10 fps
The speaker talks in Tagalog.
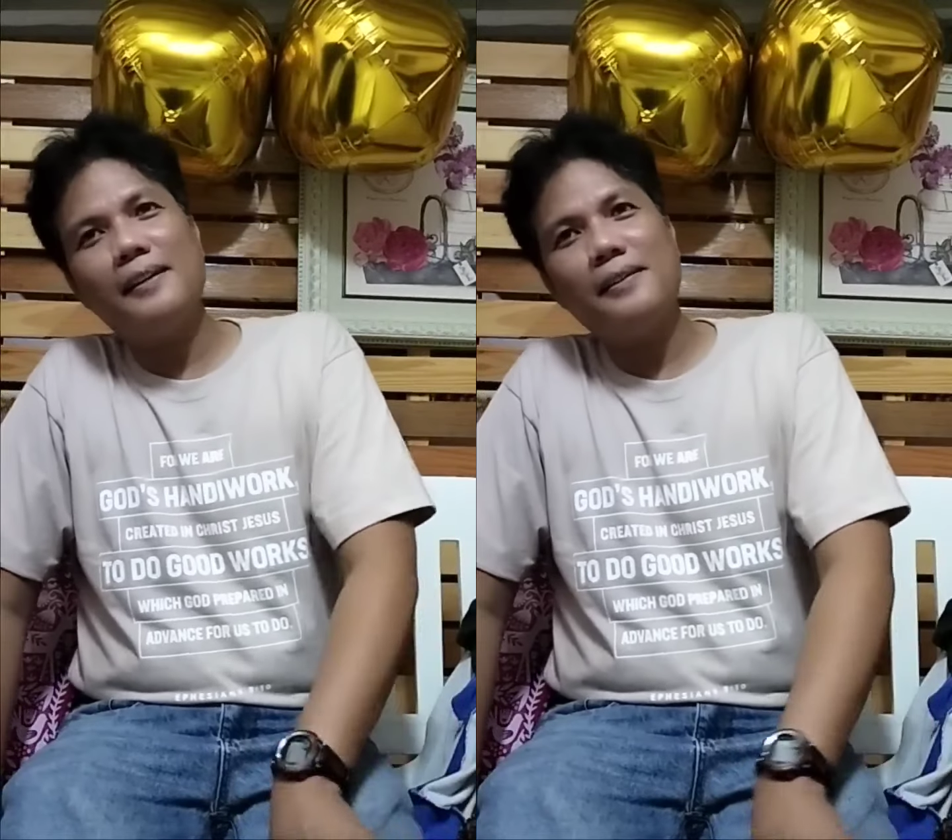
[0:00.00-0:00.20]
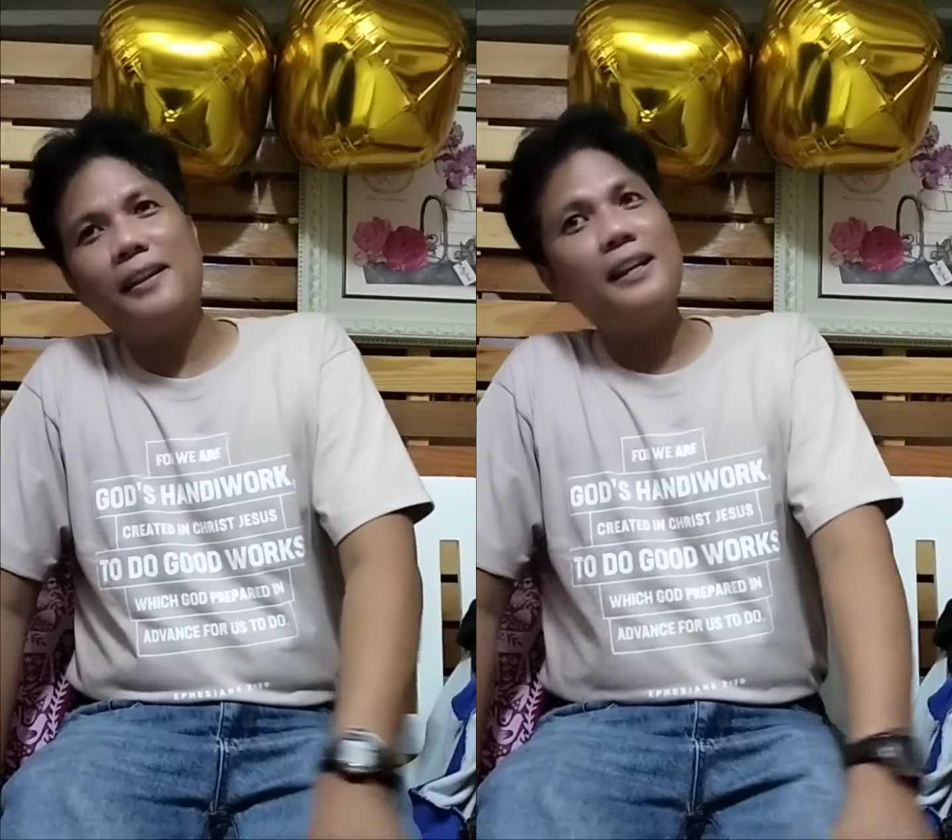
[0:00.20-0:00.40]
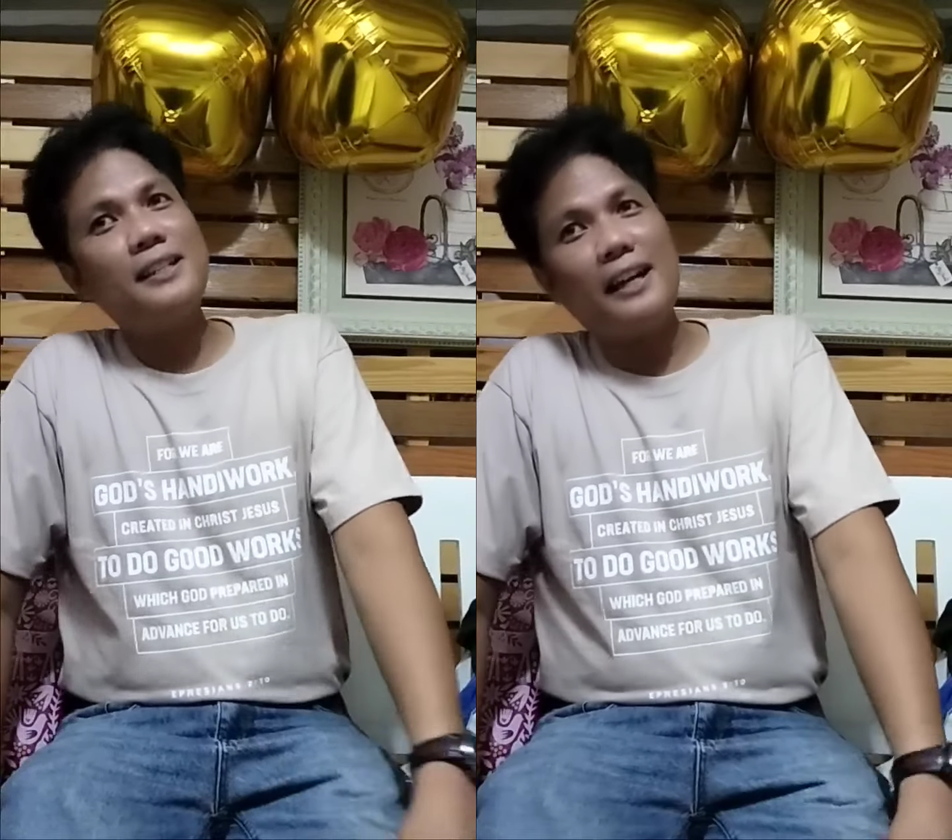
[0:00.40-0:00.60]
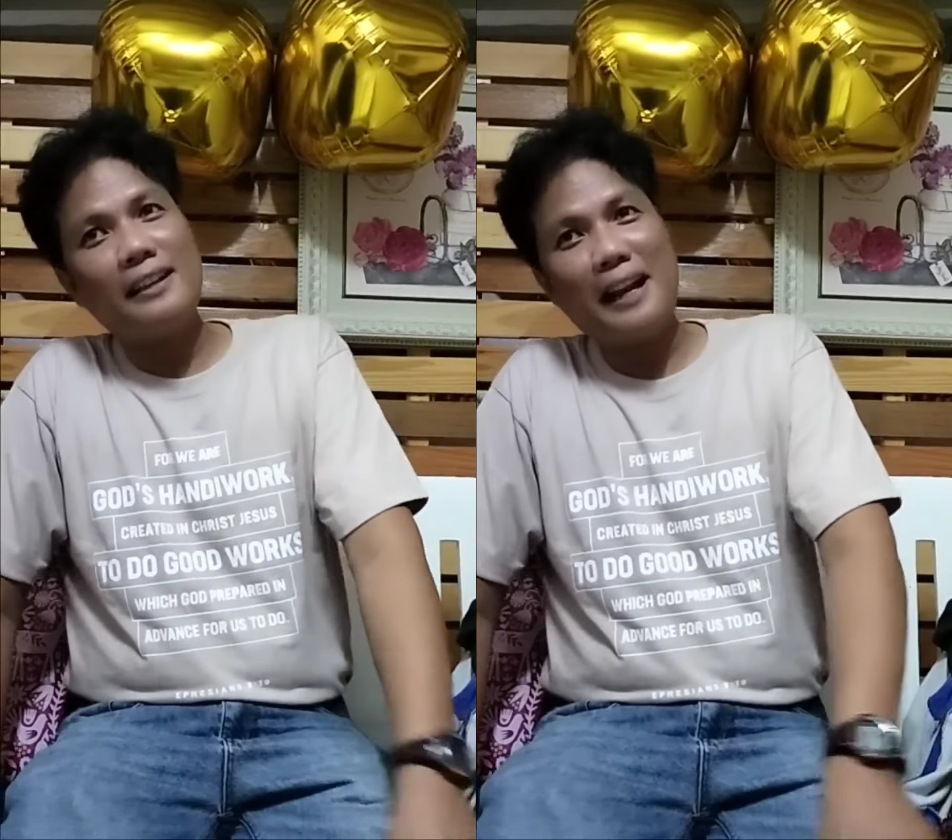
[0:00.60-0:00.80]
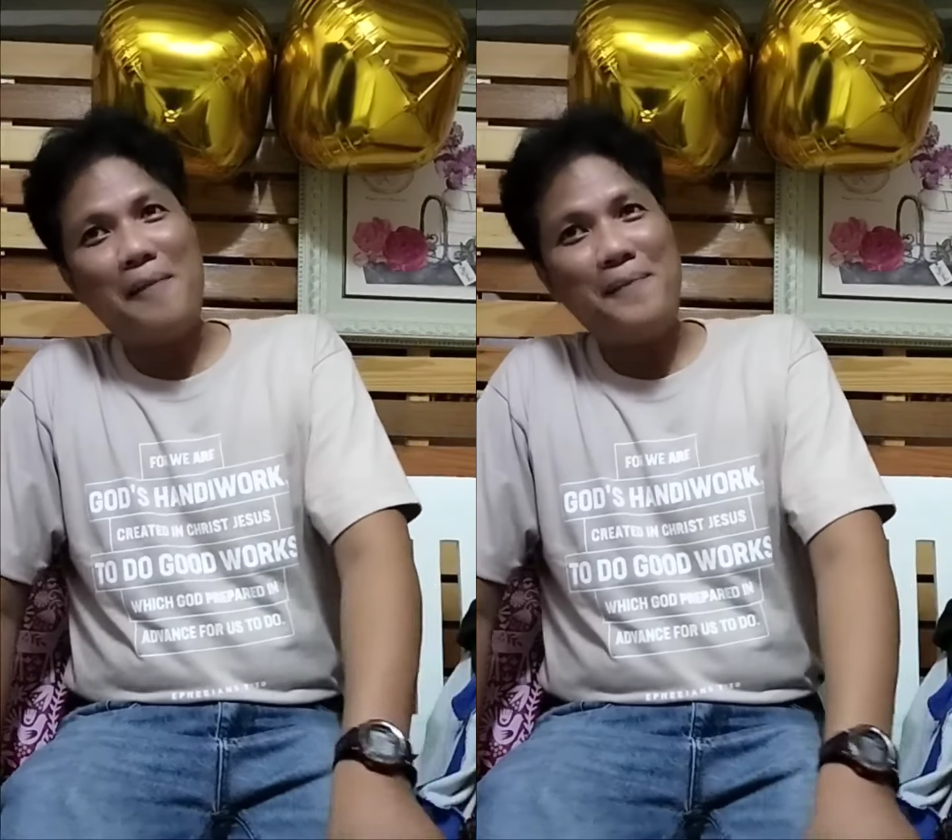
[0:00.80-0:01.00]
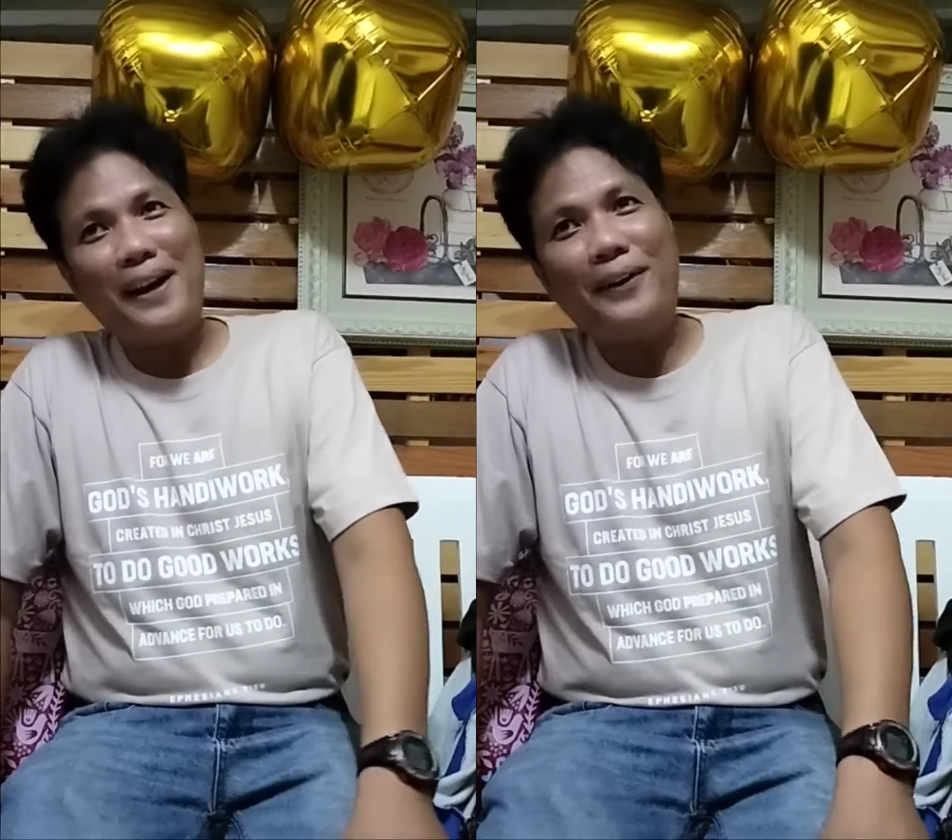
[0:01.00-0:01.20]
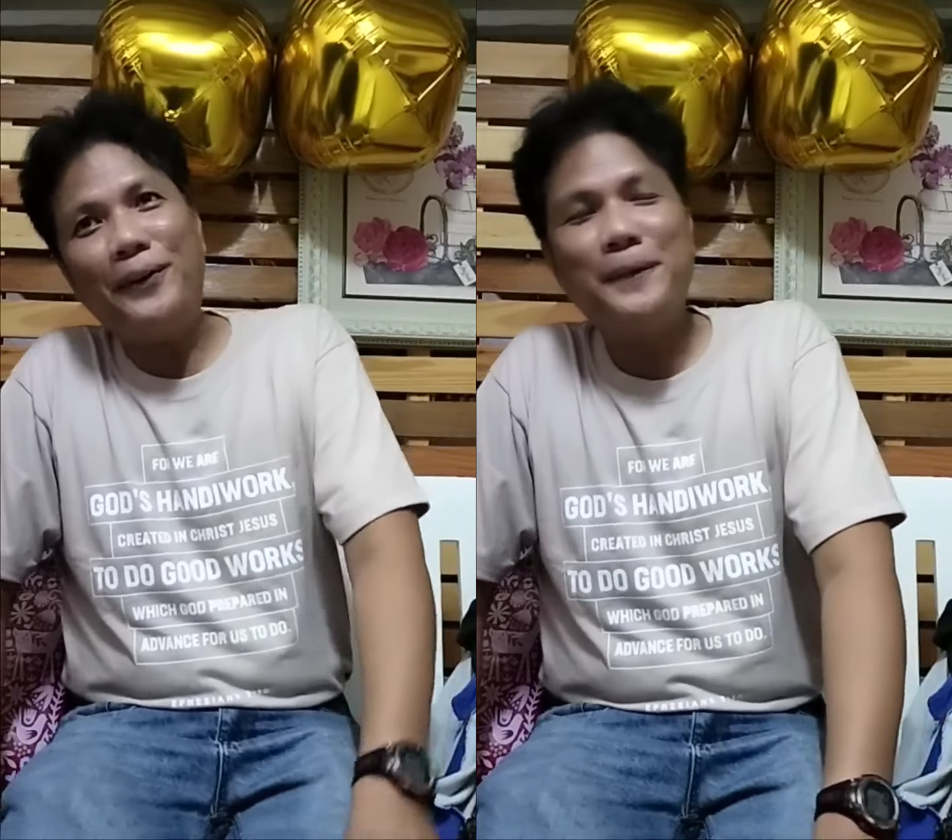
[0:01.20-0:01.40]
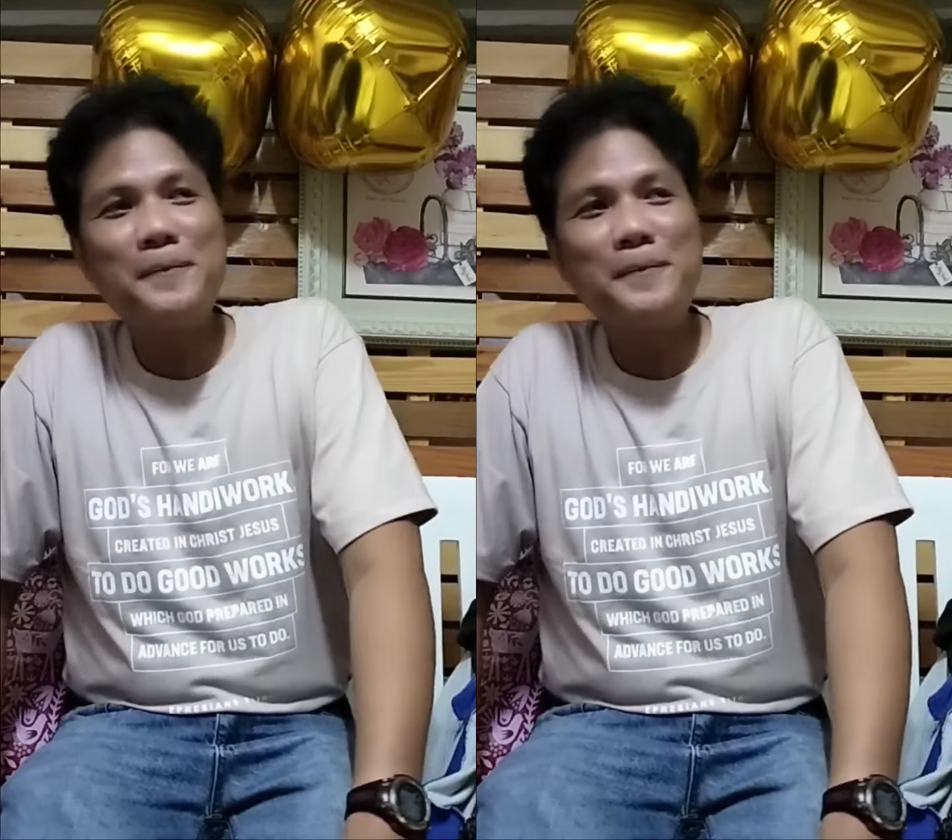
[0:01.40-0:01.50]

tricycle driver ako.